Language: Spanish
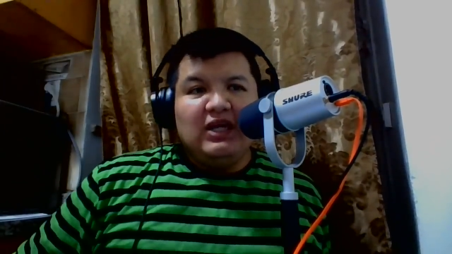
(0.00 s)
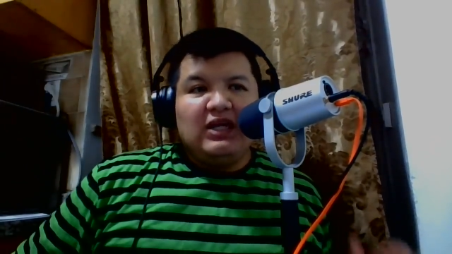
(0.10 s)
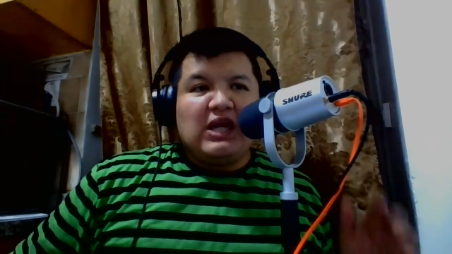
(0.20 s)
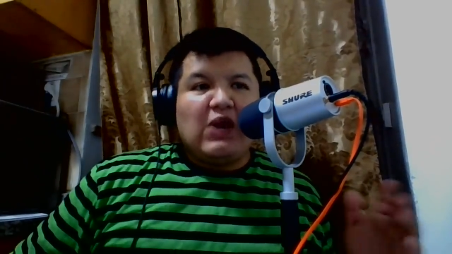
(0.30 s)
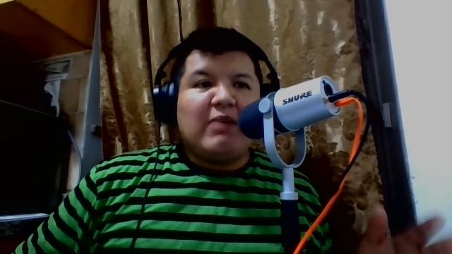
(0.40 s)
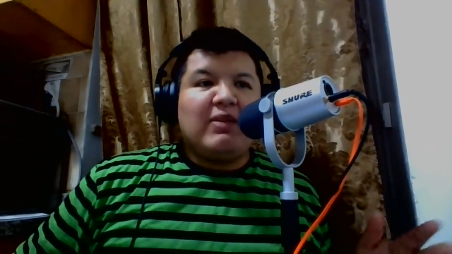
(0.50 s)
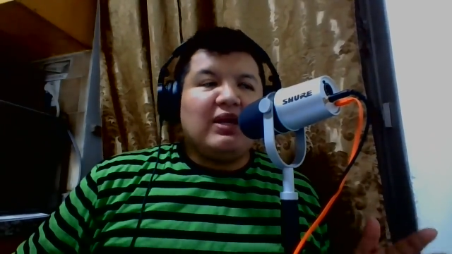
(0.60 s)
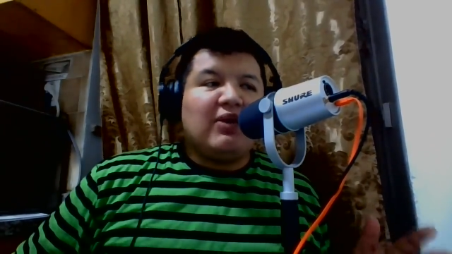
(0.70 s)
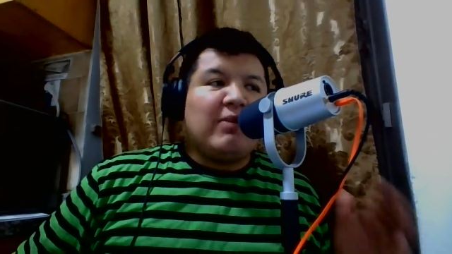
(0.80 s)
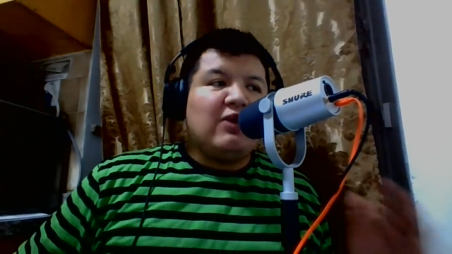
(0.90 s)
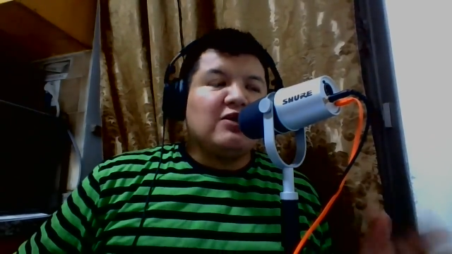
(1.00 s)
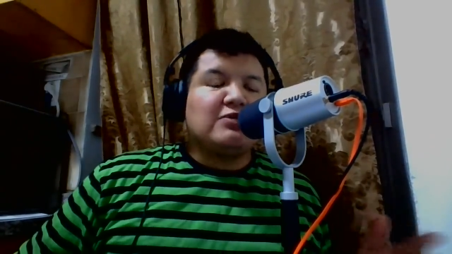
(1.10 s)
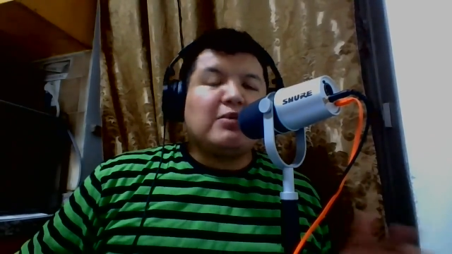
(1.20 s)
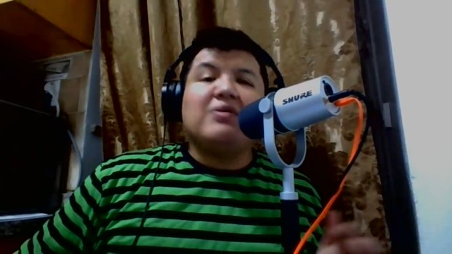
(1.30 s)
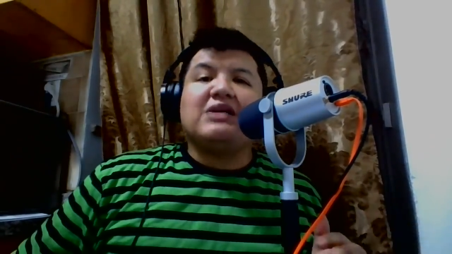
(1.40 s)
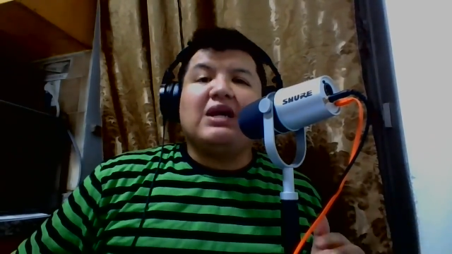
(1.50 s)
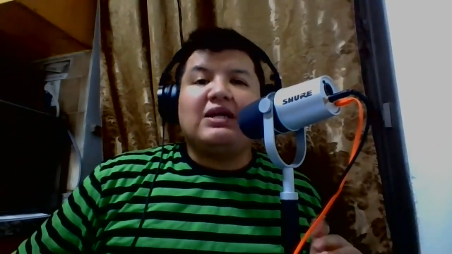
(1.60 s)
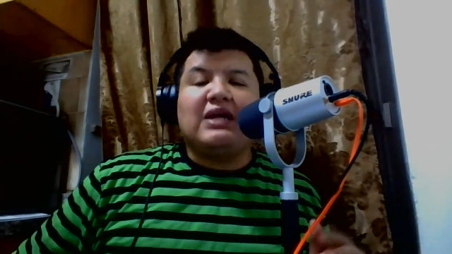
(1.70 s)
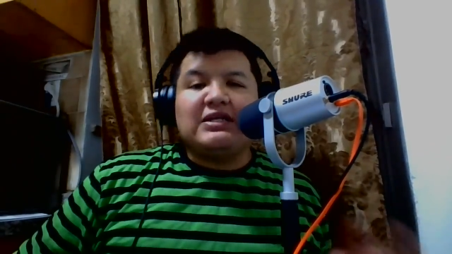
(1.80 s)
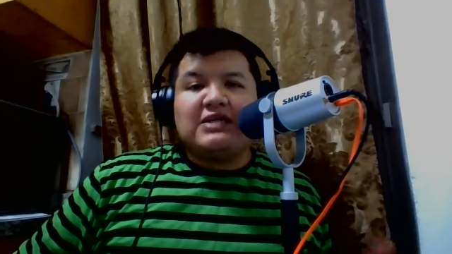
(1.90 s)
Y ahora, ahora amigos vamos a
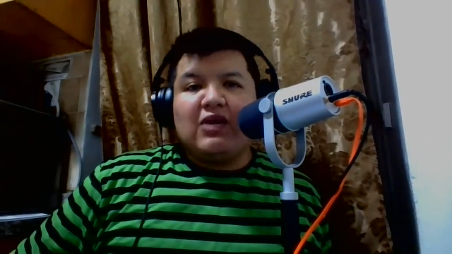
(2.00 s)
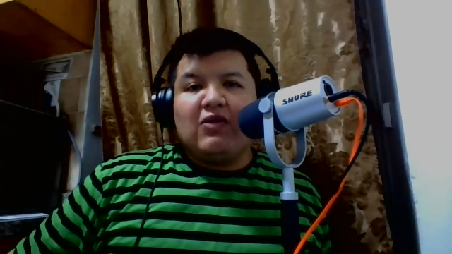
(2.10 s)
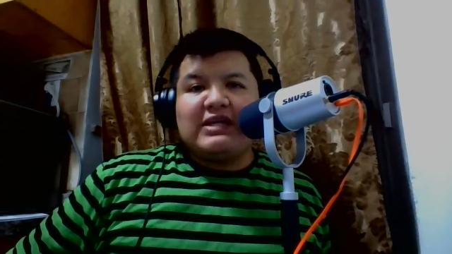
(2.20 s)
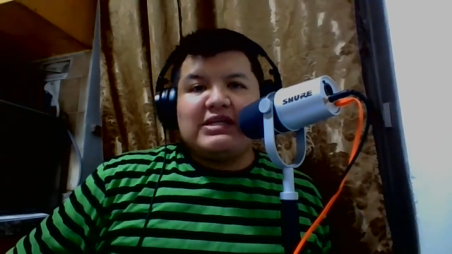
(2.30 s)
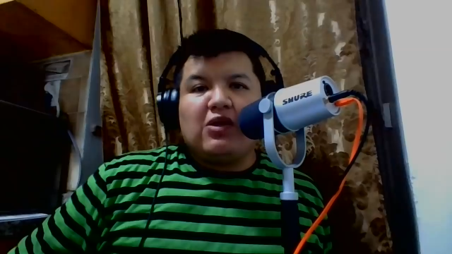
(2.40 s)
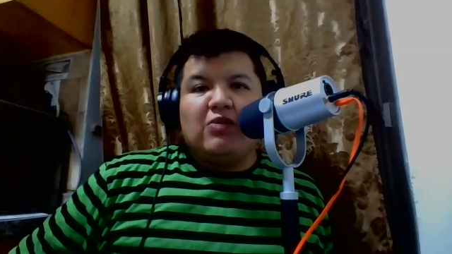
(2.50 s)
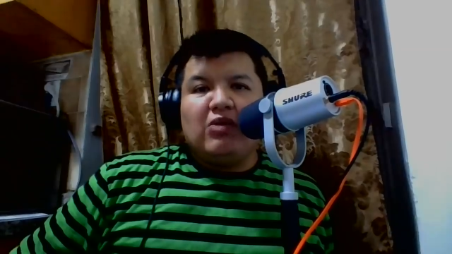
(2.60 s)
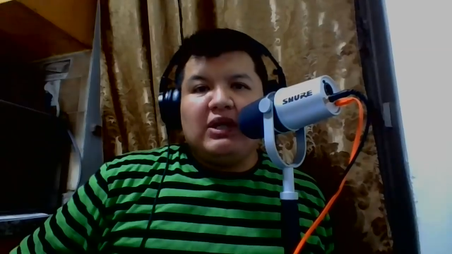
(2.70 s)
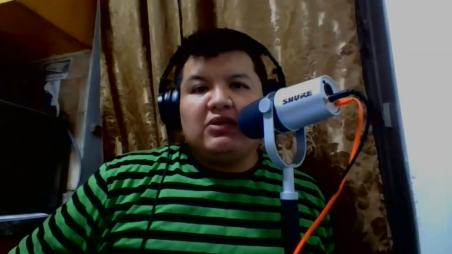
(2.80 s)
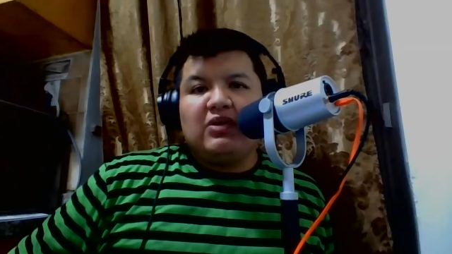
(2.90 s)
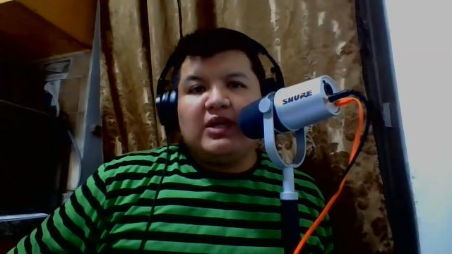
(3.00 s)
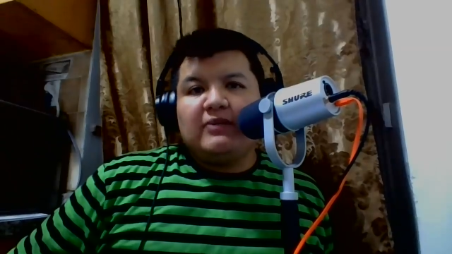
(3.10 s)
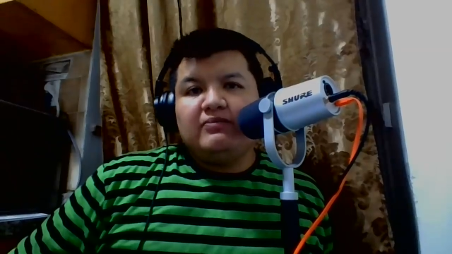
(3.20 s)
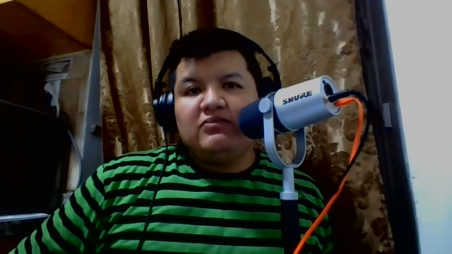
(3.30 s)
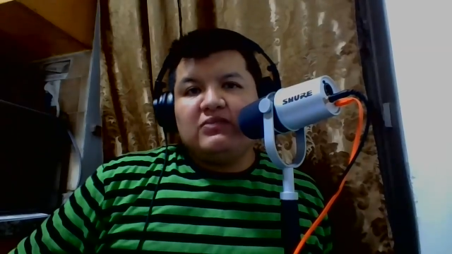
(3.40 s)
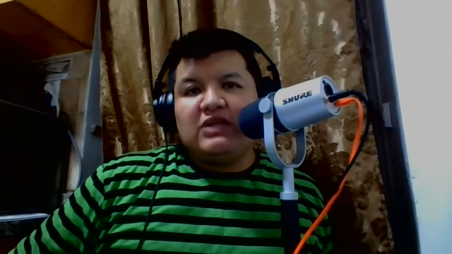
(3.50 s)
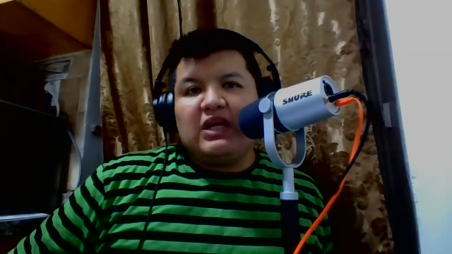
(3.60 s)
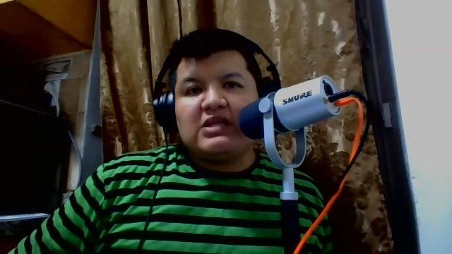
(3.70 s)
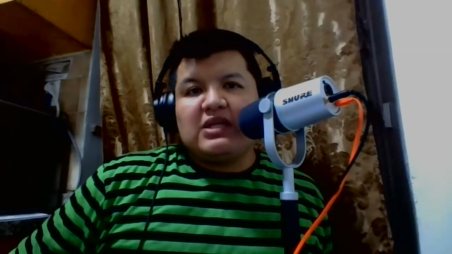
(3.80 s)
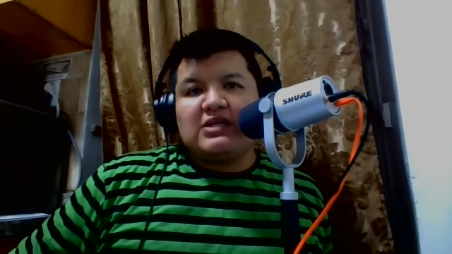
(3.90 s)
analizar lo que es la convocatoria de
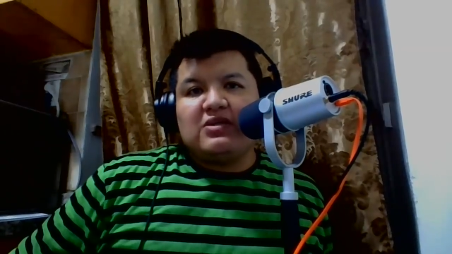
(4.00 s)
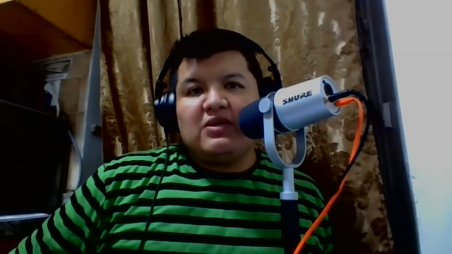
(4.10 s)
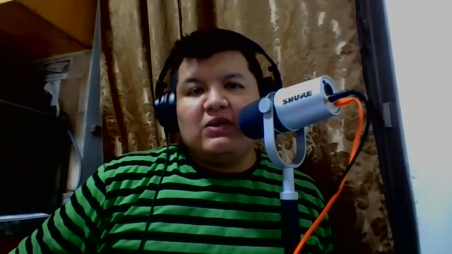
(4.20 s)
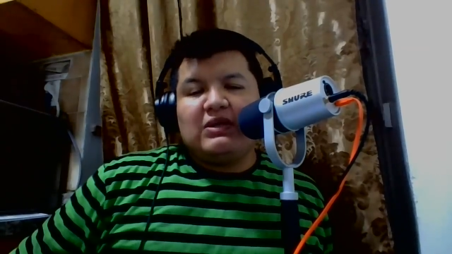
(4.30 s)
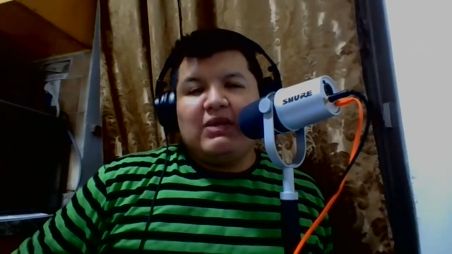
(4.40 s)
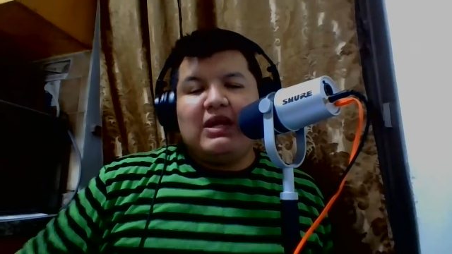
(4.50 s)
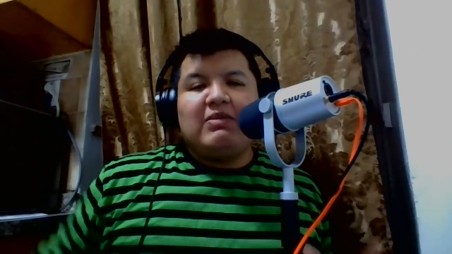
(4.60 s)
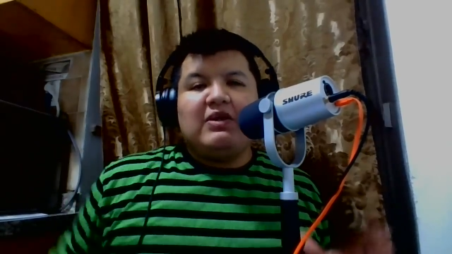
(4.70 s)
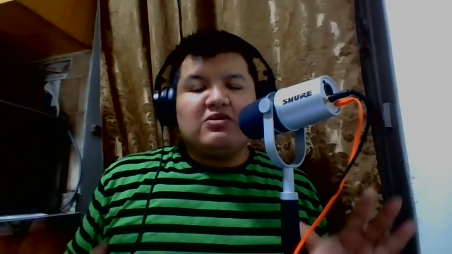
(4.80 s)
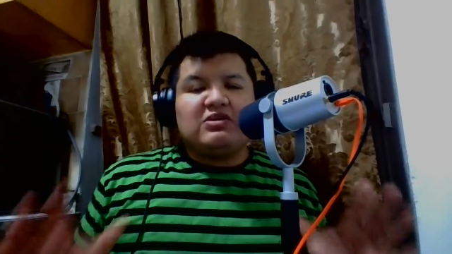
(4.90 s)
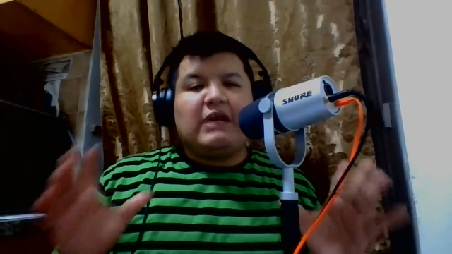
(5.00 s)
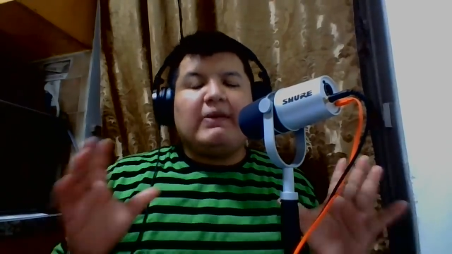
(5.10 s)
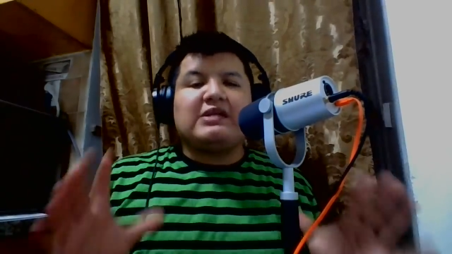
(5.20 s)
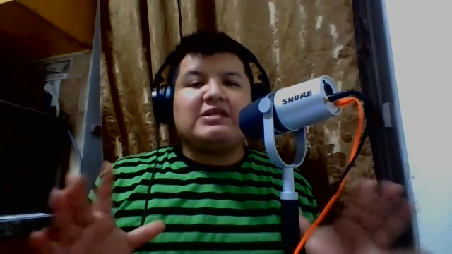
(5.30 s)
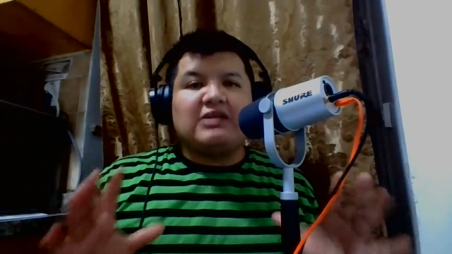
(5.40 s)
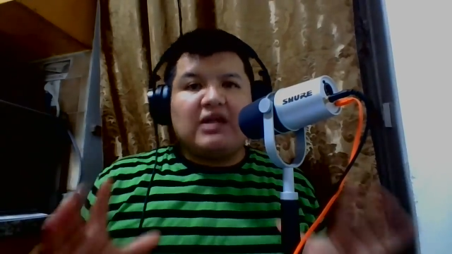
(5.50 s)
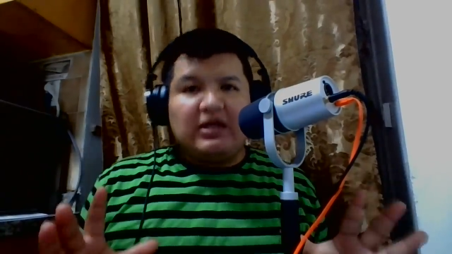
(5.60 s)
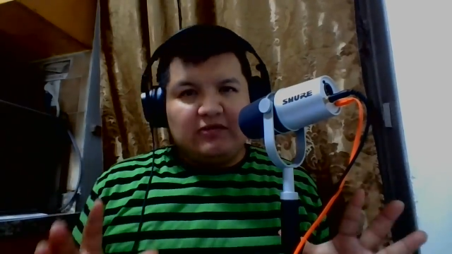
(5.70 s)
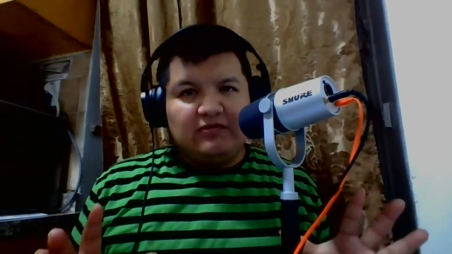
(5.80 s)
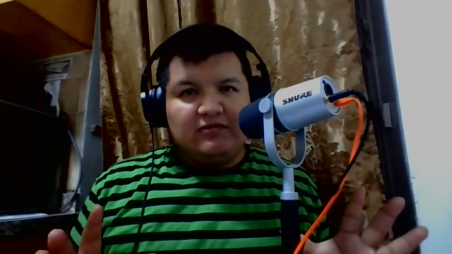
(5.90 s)
la selección de Guatemala. Amigos, cabe resaltar
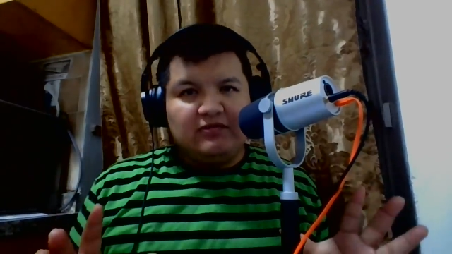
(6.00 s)
algo.